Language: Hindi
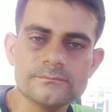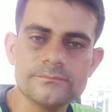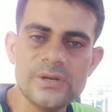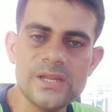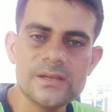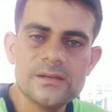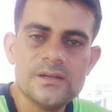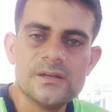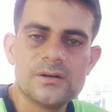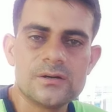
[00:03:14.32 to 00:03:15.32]
ब्रेक
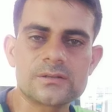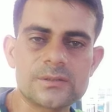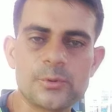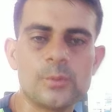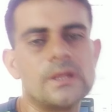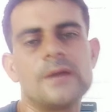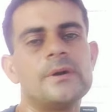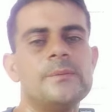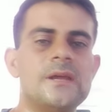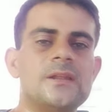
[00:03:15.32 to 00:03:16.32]
और सबको बताएं
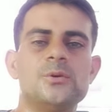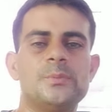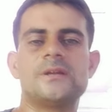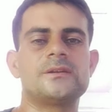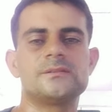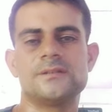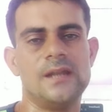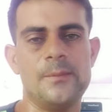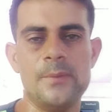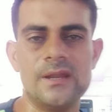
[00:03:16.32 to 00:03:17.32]
भाई मैंने तो प्रैक्टिस कर
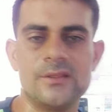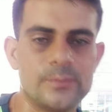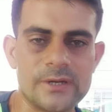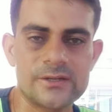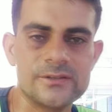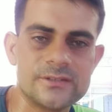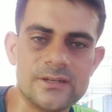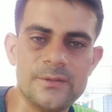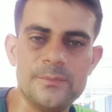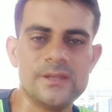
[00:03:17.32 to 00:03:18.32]
ली मैंने तो प्रैक्टिस कर
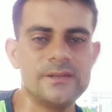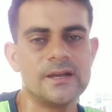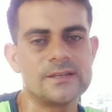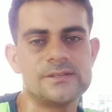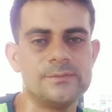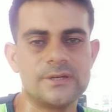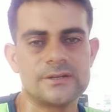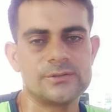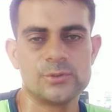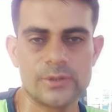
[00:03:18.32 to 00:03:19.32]
ली मेरी आज की
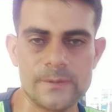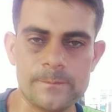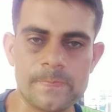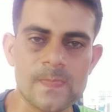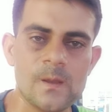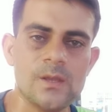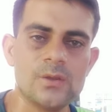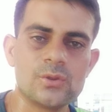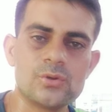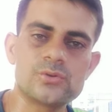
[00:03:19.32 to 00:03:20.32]
प्रैक्टिस हो गई
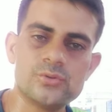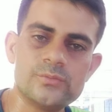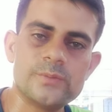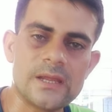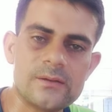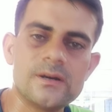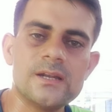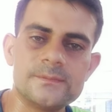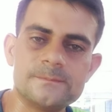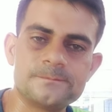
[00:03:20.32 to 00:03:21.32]
तो सुन
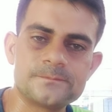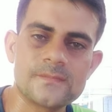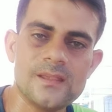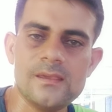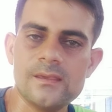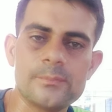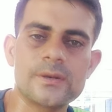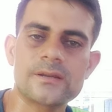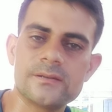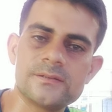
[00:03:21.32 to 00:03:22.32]
पहलवान ये
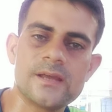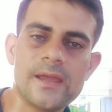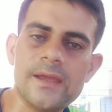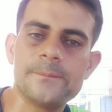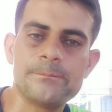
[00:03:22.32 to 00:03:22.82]
प्रैक्टिस ना है